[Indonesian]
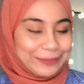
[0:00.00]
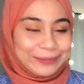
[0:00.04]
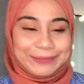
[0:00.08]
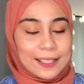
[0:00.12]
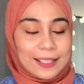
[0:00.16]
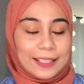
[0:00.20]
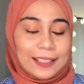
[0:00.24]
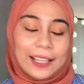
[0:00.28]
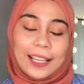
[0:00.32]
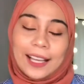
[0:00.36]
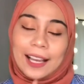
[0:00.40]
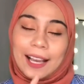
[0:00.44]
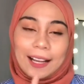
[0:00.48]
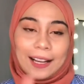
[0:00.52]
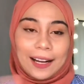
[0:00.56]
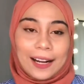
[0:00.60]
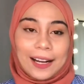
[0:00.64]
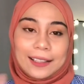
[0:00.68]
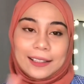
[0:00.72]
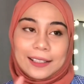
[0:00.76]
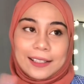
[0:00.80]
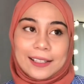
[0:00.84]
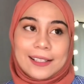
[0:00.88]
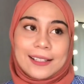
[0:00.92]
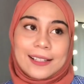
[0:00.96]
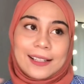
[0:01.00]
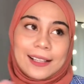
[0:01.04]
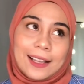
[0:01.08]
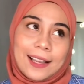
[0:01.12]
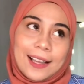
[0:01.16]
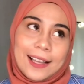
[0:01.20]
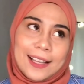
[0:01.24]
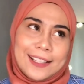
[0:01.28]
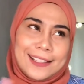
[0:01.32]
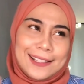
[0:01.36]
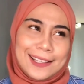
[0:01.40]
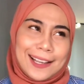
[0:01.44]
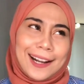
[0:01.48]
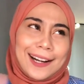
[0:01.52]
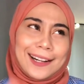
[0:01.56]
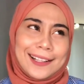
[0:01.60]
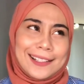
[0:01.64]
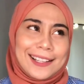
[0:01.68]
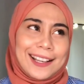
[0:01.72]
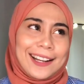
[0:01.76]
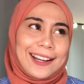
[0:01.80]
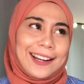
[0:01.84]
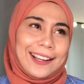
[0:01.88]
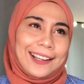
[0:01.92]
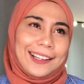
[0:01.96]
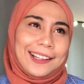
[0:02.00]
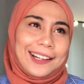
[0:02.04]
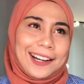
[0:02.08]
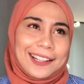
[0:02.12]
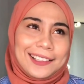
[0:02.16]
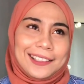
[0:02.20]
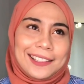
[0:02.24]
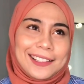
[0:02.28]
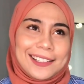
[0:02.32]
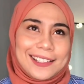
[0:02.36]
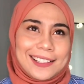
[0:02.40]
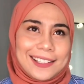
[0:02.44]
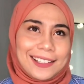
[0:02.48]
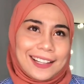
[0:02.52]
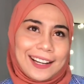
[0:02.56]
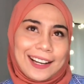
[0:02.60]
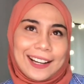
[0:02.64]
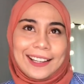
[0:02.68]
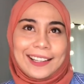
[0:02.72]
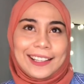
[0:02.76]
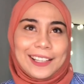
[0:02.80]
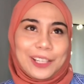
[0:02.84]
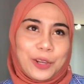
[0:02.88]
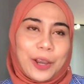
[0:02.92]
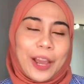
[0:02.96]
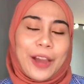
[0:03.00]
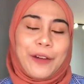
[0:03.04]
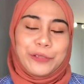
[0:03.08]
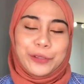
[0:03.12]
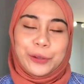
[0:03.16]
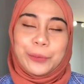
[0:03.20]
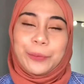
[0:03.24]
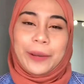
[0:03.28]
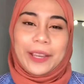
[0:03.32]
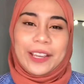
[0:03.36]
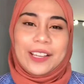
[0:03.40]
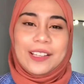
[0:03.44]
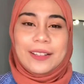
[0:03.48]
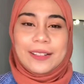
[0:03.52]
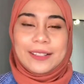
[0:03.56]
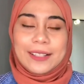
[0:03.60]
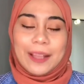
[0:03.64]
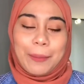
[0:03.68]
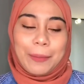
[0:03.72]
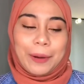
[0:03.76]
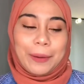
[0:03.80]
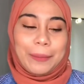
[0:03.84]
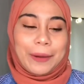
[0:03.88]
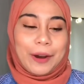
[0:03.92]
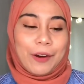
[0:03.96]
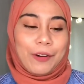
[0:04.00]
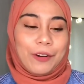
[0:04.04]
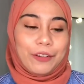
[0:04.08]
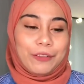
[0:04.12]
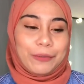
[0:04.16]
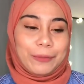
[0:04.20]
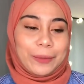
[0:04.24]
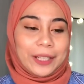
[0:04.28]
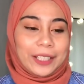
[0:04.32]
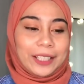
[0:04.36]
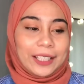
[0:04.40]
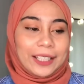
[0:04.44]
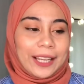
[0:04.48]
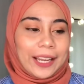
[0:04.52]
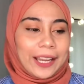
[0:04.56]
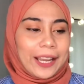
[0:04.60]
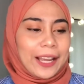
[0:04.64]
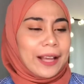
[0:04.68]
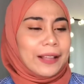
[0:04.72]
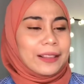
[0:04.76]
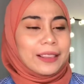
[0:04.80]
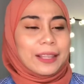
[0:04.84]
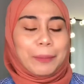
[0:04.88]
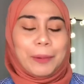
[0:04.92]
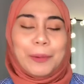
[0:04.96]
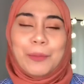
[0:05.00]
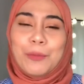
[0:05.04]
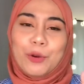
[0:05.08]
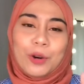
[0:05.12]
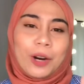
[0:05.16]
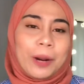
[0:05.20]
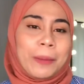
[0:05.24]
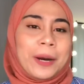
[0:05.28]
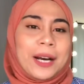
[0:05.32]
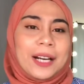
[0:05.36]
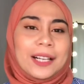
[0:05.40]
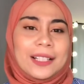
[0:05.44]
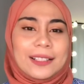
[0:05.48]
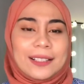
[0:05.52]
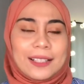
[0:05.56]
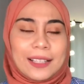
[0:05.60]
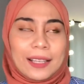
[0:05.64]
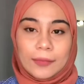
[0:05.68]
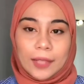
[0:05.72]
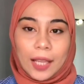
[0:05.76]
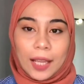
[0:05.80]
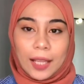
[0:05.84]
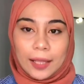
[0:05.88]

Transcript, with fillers: Ini nggak gratis jarang sih ada yang gratis. Like you have to pay some amount of money. Kayak tapi murah banget sih.